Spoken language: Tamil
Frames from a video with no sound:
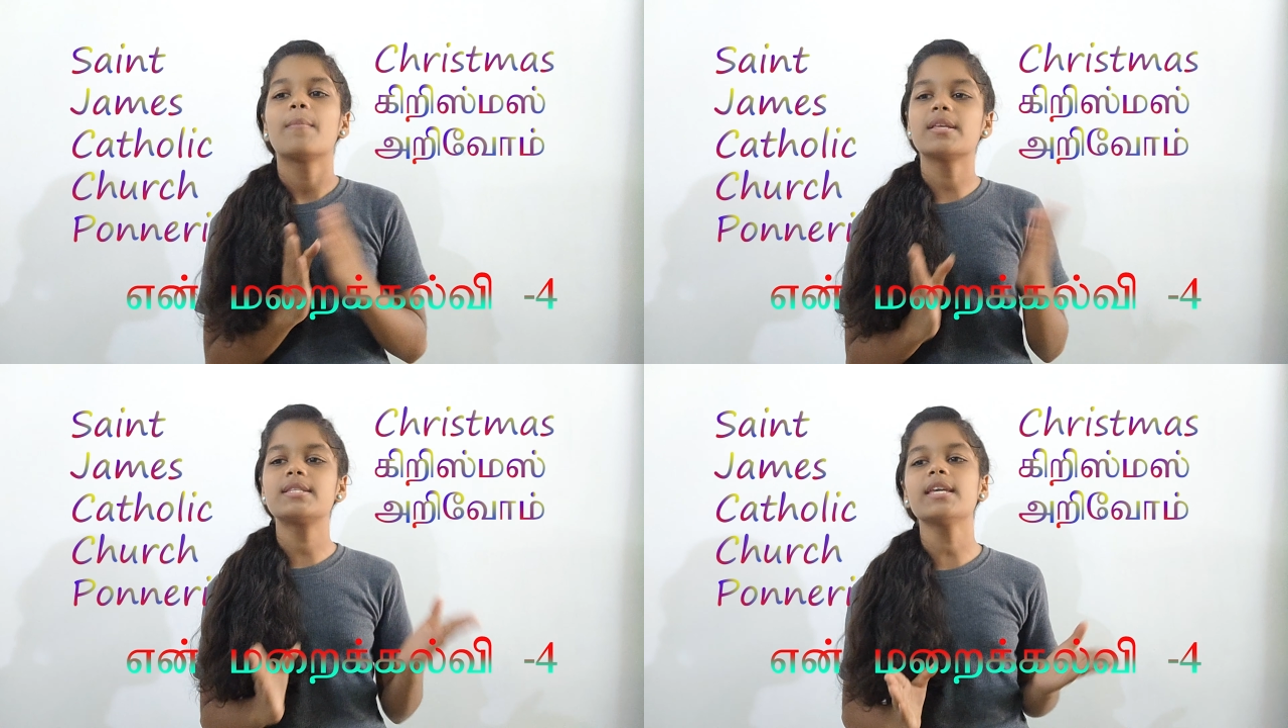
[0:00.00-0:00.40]

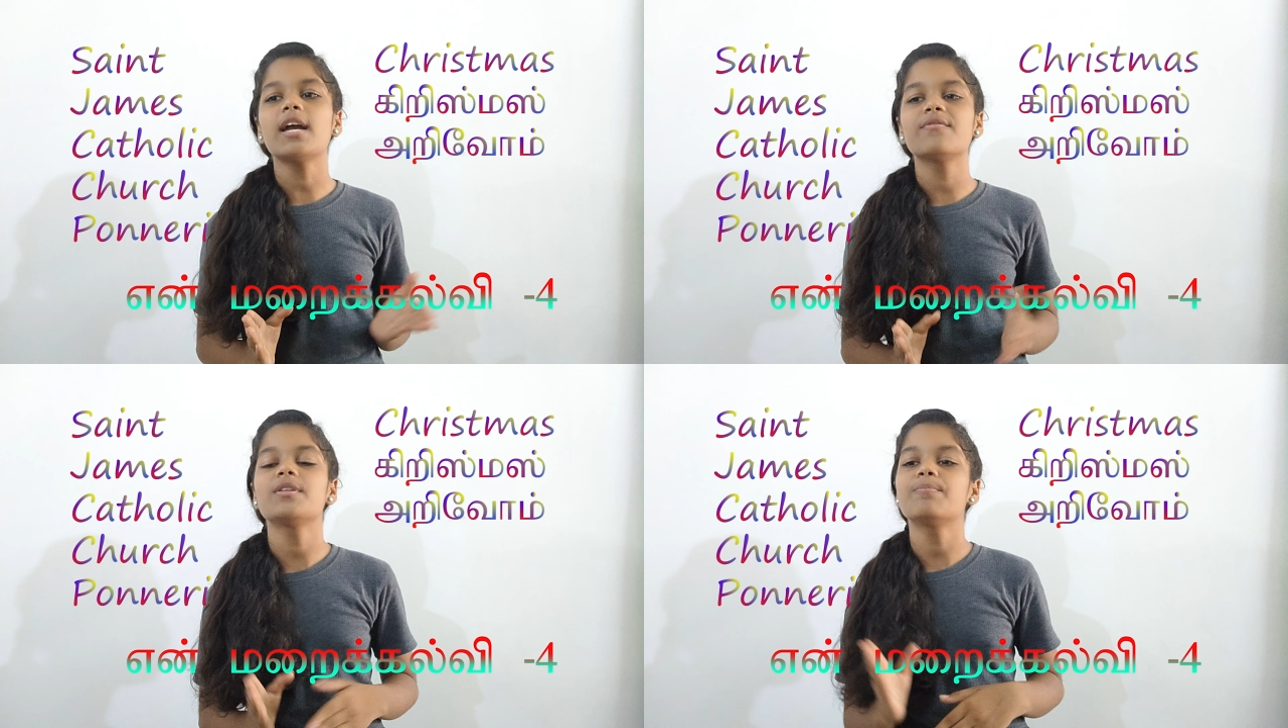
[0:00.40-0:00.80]

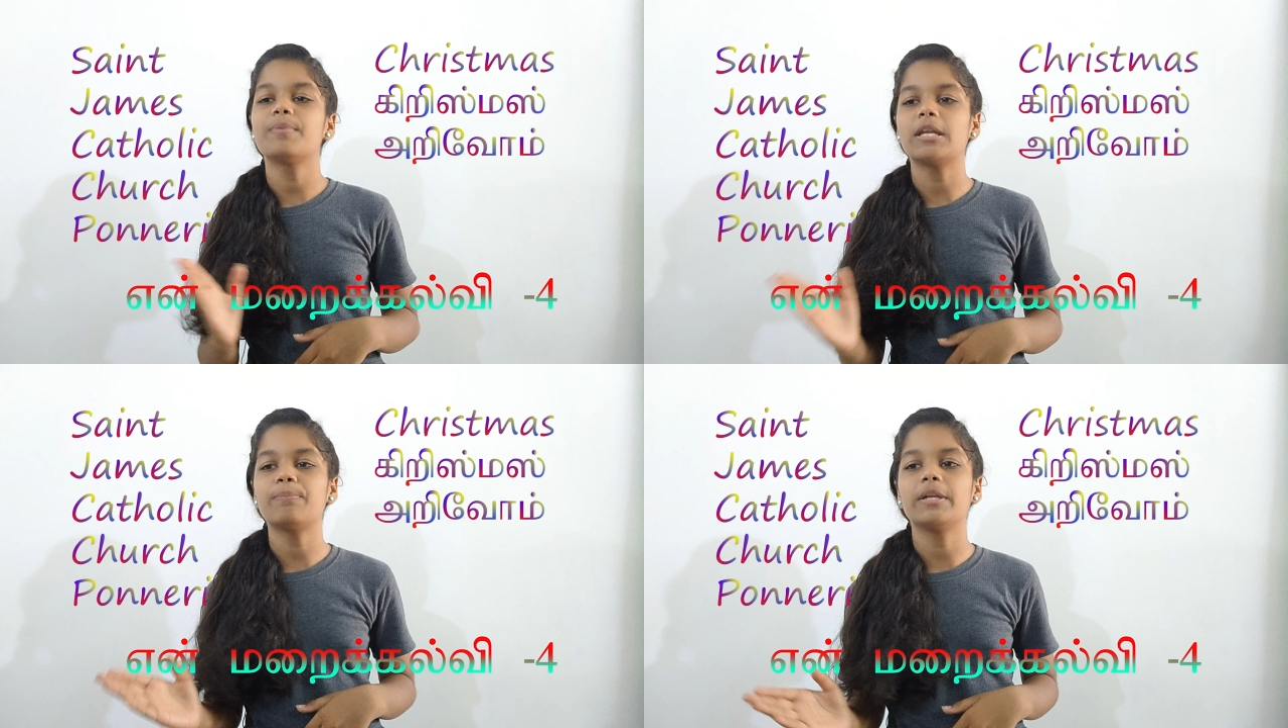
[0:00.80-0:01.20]
மெசியாவின்
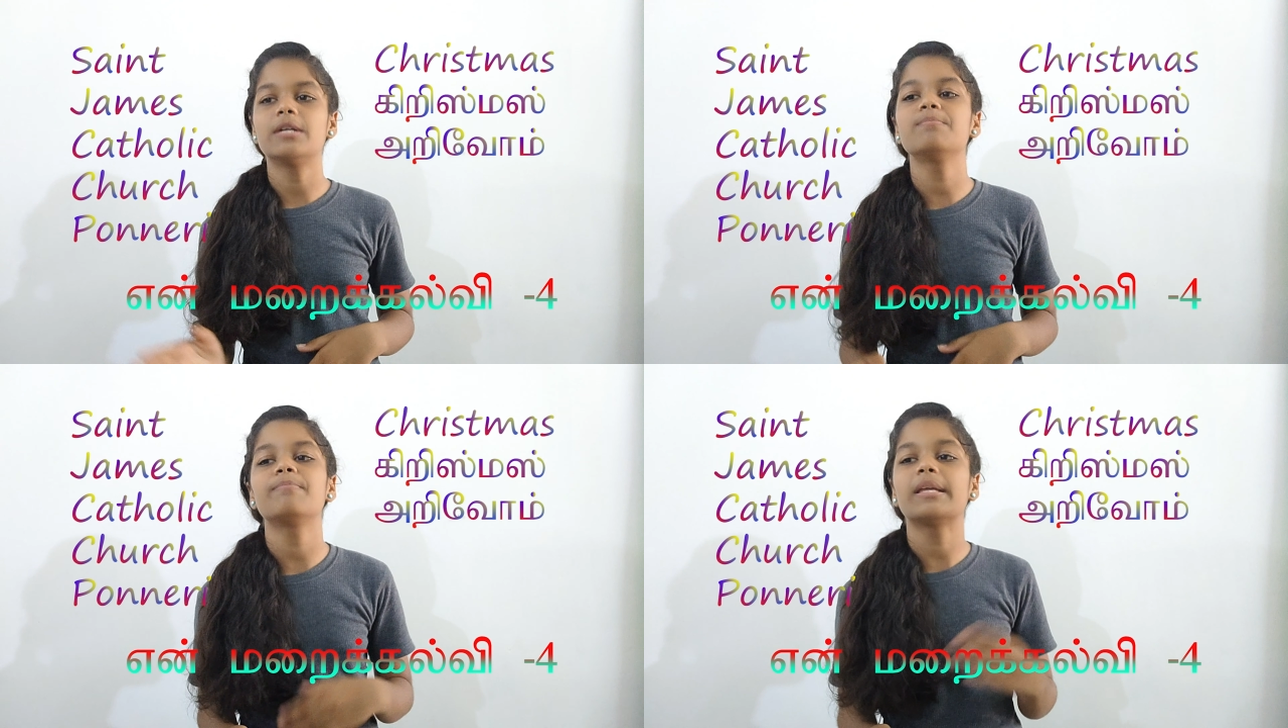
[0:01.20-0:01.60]

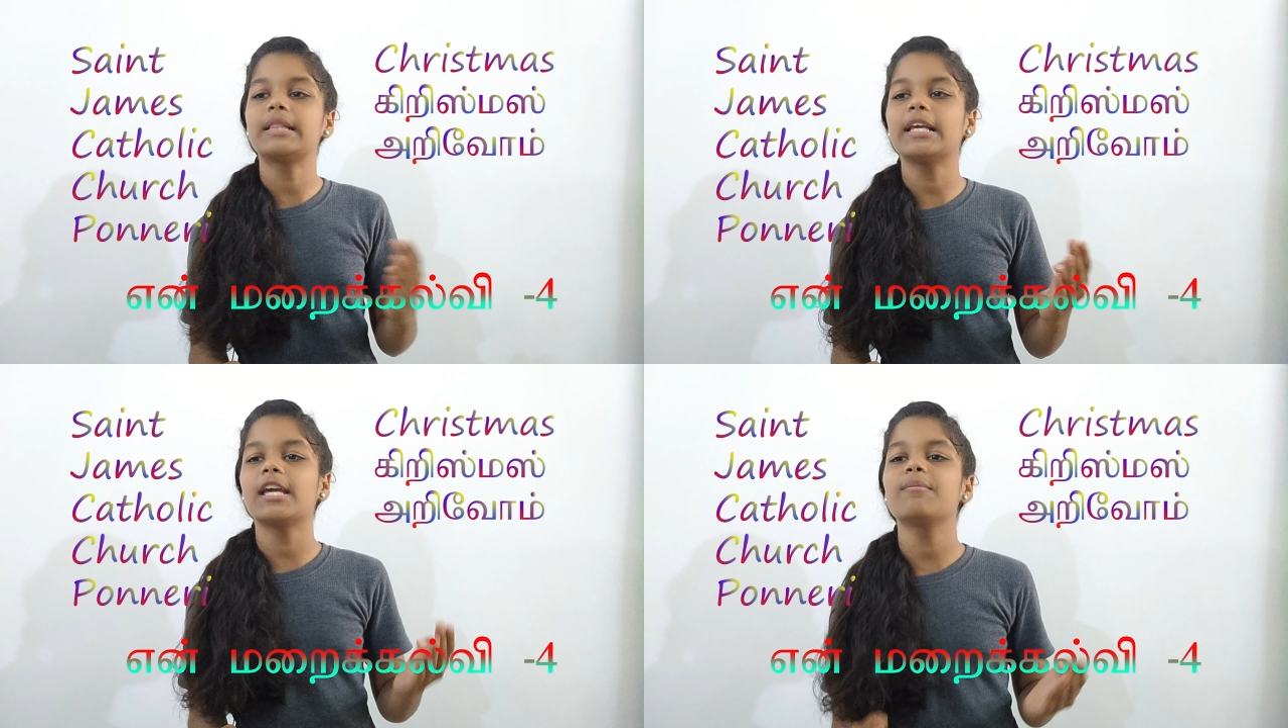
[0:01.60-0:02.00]
பிறப்பிடம்
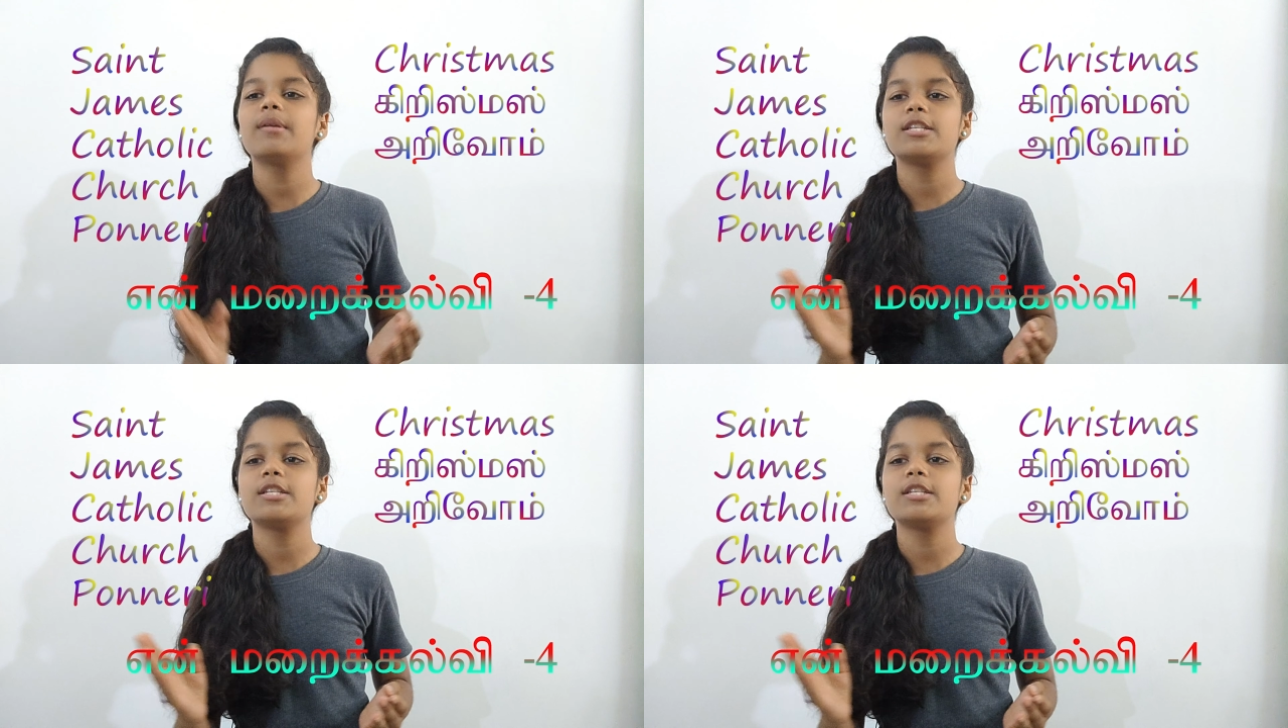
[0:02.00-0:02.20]
பெத்லகேம்